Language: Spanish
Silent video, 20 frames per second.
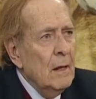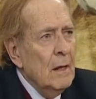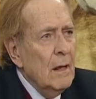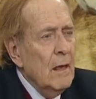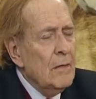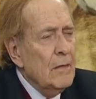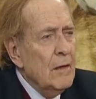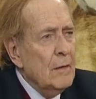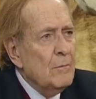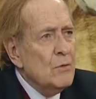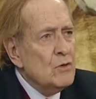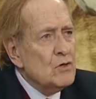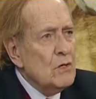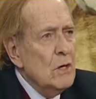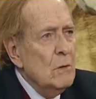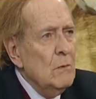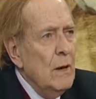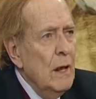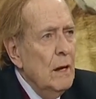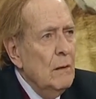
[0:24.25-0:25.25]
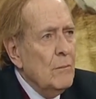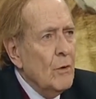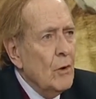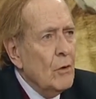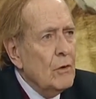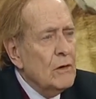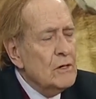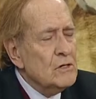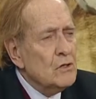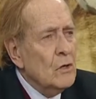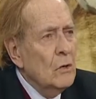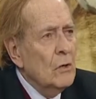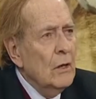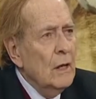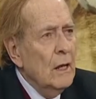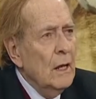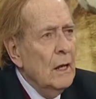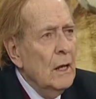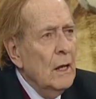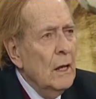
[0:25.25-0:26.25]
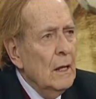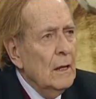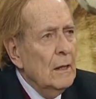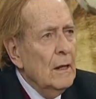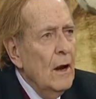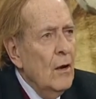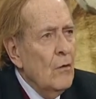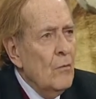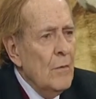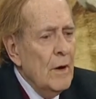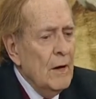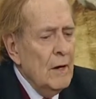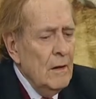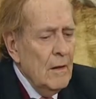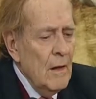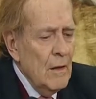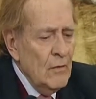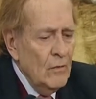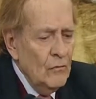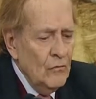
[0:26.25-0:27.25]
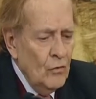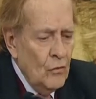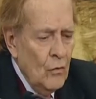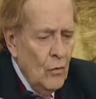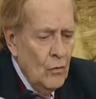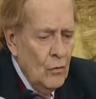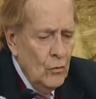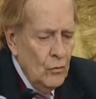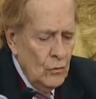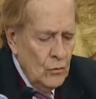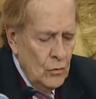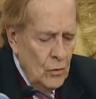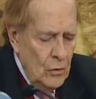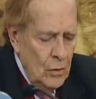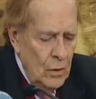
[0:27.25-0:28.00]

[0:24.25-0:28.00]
y hacer posible el progreso de la humanidad en su conjunto.